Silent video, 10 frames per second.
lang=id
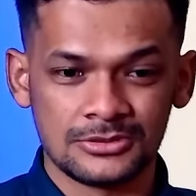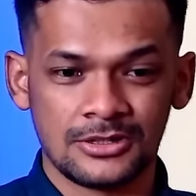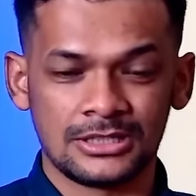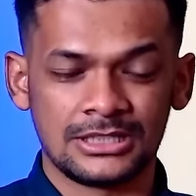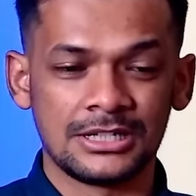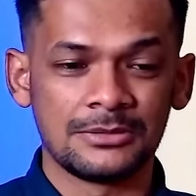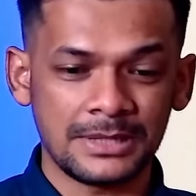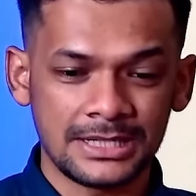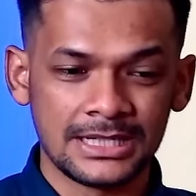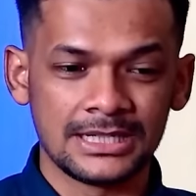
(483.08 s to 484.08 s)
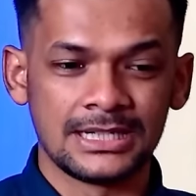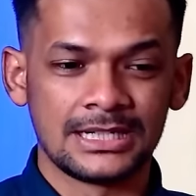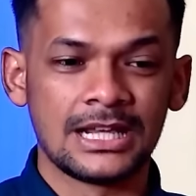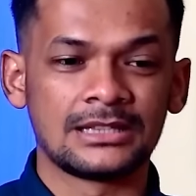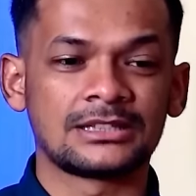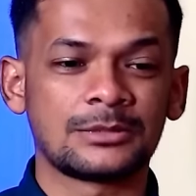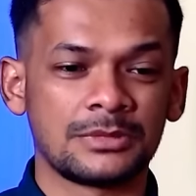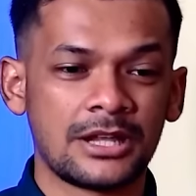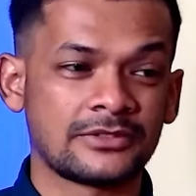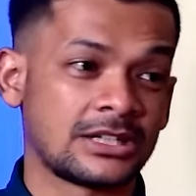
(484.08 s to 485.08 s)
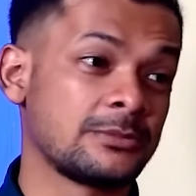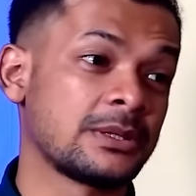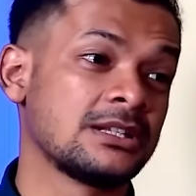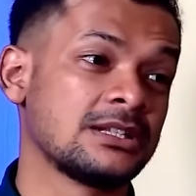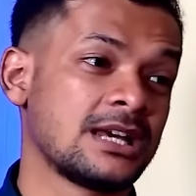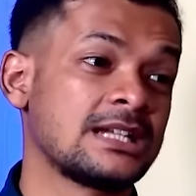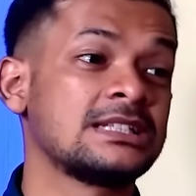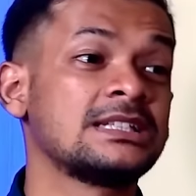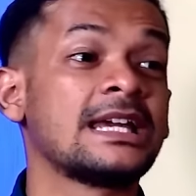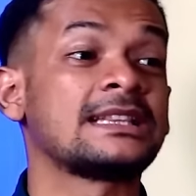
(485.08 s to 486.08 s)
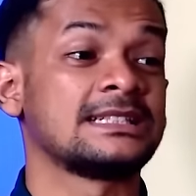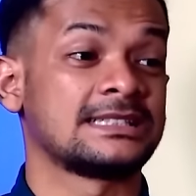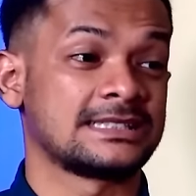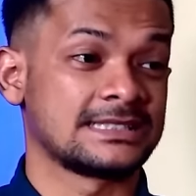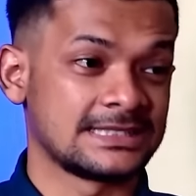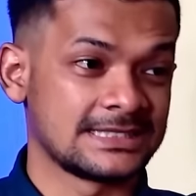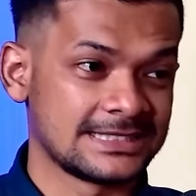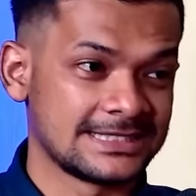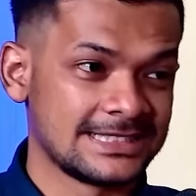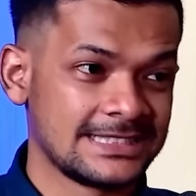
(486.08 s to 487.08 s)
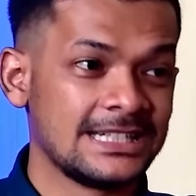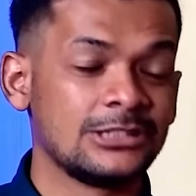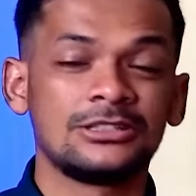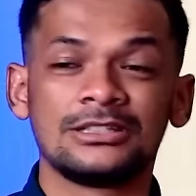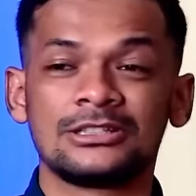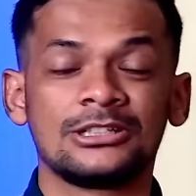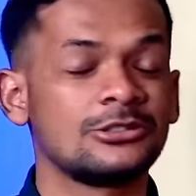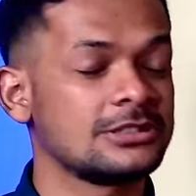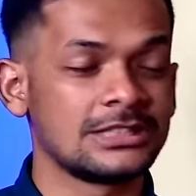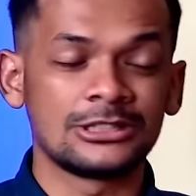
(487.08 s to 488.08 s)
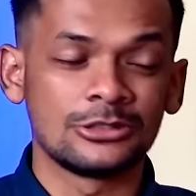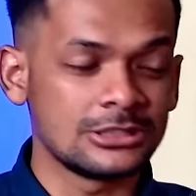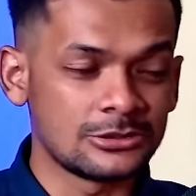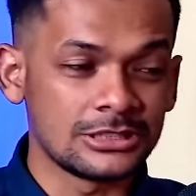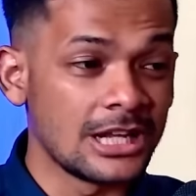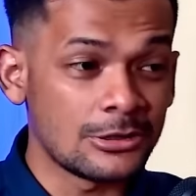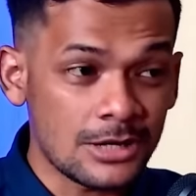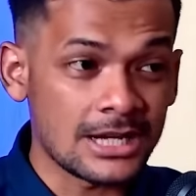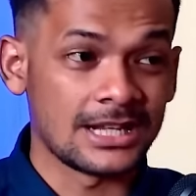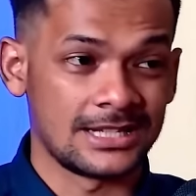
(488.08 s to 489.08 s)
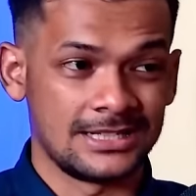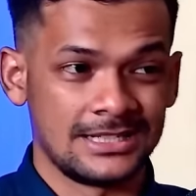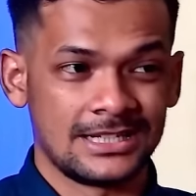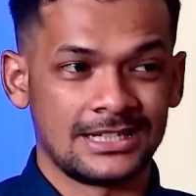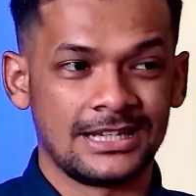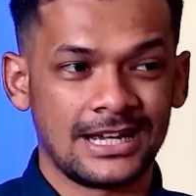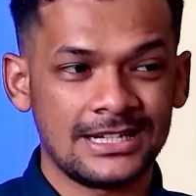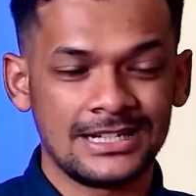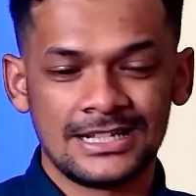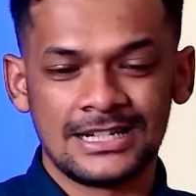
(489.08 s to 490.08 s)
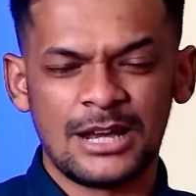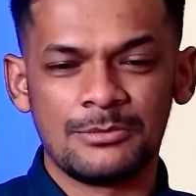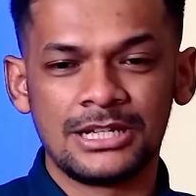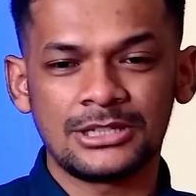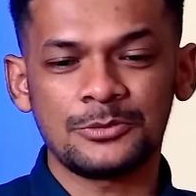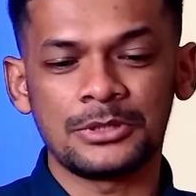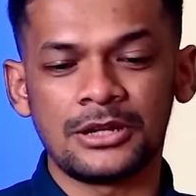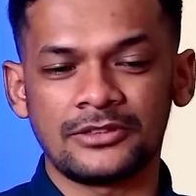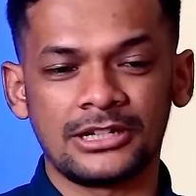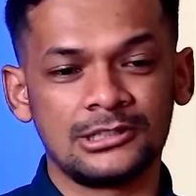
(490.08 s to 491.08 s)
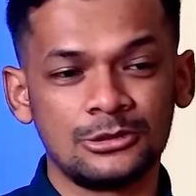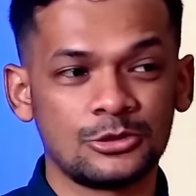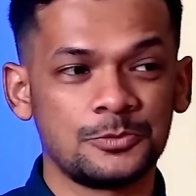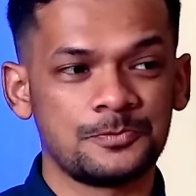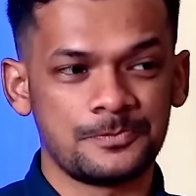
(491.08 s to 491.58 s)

oleh tiga DPD dan tetap mendaftar independen, artinya tidak etis. Dan itu okay. itu sulit untuk dilakukan lah, ya kan? Nah, begitu pendaftaran ditutup,